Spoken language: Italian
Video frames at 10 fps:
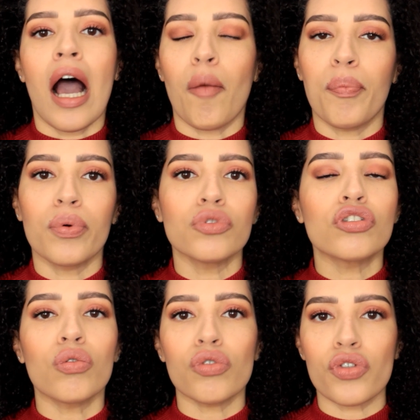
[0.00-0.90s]

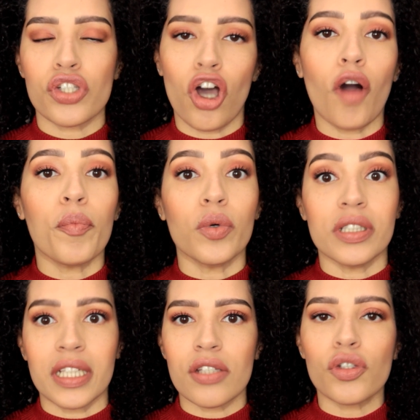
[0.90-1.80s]
appunto uno scopo
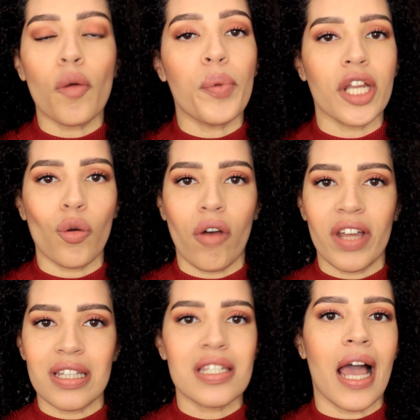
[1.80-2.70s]
di scoprire nuove
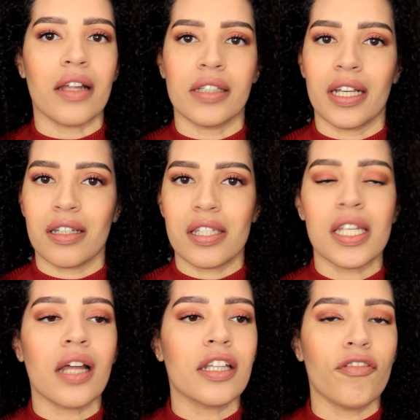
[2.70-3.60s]
aziende, che
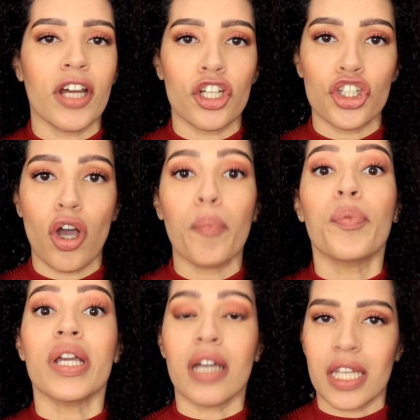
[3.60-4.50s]
sia di fare
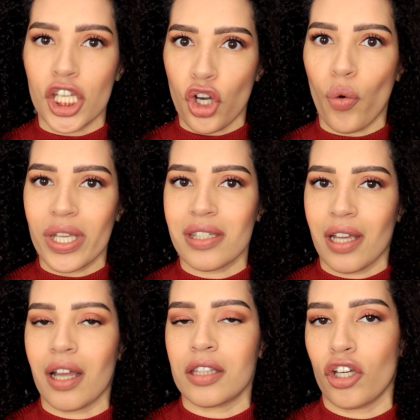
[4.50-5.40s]
shopping in
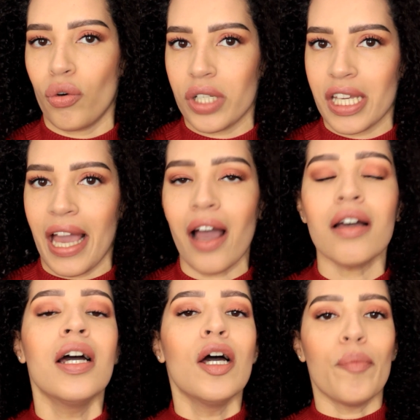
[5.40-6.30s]
questa categoria,
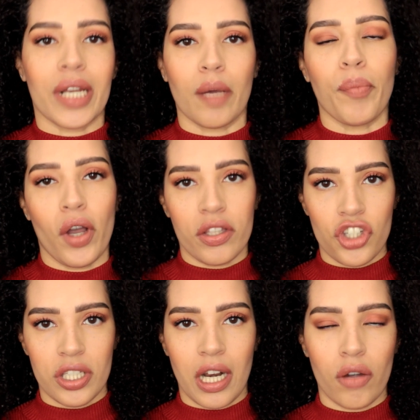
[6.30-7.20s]
perché poi
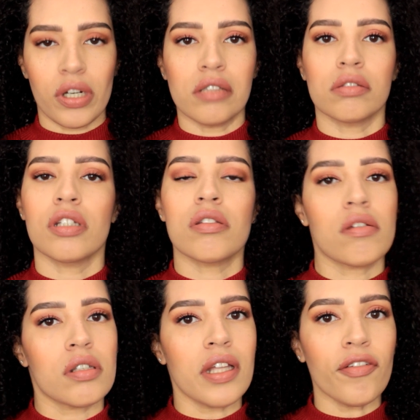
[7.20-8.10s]
ci sarà anche un altro
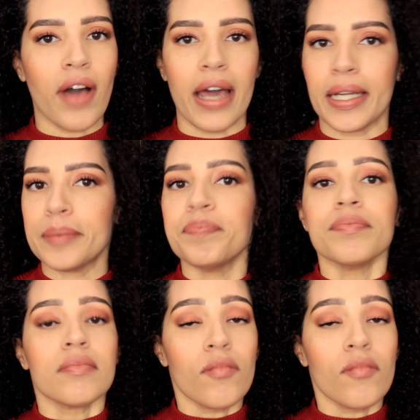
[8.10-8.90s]
discorso da fare,